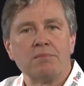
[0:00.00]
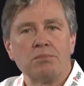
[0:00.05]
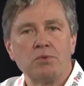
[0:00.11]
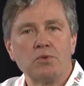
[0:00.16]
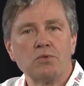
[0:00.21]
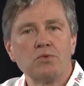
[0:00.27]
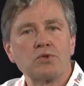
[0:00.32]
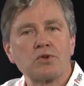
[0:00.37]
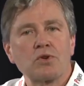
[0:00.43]

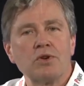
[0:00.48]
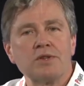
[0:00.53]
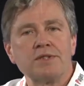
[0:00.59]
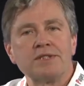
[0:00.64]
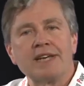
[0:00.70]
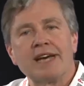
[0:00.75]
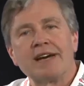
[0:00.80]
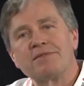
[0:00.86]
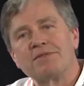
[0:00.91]

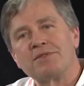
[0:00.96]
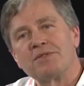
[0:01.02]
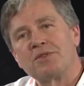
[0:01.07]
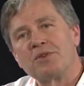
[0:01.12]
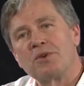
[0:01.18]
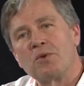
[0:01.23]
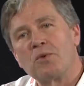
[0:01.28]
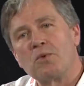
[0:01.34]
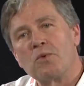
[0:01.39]

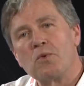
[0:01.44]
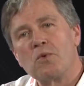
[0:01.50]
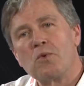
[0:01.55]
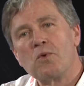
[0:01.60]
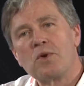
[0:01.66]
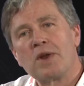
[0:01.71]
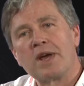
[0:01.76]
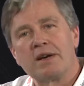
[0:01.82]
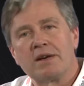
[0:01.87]
Blutkonserven
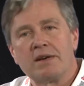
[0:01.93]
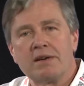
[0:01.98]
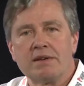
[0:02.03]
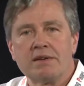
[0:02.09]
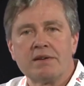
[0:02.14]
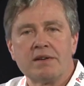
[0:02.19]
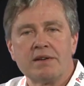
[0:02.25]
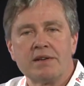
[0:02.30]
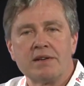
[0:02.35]
oder
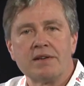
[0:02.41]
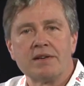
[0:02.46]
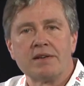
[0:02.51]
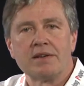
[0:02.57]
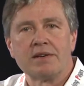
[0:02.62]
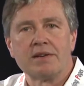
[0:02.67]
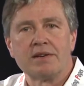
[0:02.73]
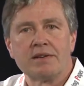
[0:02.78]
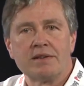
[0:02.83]

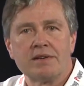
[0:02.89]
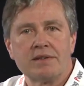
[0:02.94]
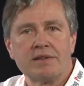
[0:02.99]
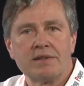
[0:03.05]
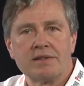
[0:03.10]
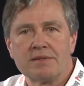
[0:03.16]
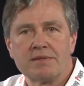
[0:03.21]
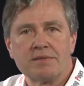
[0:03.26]
äh,